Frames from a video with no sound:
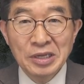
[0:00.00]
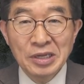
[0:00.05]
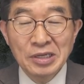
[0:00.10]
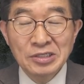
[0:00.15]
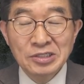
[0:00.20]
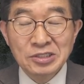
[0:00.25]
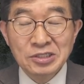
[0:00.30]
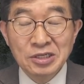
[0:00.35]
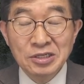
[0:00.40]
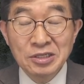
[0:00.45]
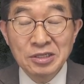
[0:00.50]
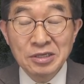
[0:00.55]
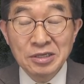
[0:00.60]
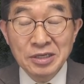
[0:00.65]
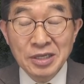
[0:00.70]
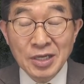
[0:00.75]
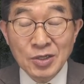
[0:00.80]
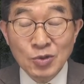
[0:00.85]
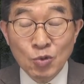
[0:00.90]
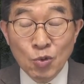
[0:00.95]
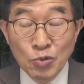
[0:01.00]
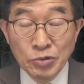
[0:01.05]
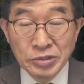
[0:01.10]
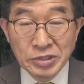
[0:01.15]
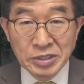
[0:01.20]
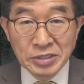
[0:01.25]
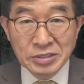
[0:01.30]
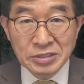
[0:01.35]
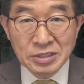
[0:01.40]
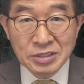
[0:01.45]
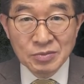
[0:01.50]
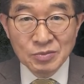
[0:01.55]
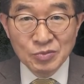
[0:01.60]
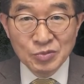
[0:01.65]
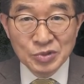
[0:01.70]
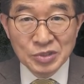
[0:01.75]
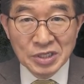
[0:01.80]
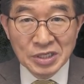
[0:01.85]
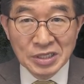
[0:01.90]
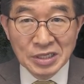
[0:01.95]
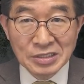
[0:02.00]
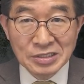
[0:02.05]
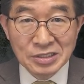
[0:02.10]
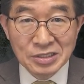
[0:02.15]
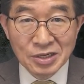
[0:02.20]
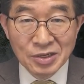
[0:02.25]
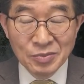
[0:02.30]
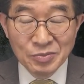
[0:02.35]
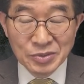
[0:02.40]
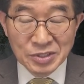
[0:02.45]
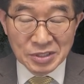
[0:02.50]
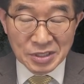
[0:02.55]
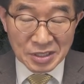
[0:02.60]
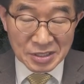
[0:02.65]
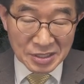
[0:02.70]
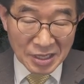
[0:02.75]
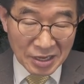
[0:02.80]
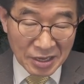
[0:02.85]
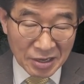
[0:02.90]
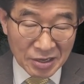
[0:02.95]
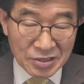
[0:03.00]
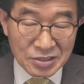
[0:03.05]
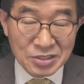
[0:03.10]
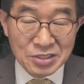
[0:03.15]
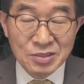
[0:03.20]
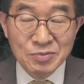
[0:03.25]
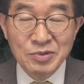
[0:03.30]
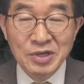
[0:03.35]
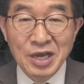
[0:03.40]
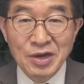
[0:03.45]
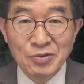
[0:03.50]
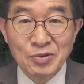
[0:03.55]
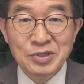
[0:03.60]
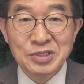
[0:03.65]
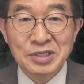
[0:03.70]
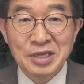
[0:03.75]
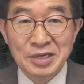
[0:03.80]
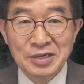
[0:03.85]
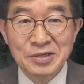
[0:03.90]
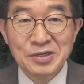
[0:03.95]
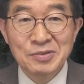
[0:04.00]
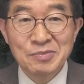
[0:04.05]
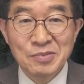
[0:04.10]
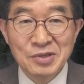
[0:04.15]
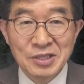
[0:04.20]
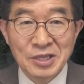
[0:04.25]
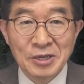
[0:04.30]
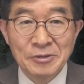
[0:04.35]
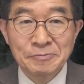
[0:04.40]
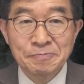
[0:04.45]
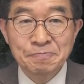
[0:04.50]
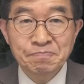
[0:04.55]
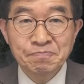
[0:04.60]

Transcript: 선거의 공정성 문제에 대해서 엄청나게 의심을 하고 있다는 겁니다.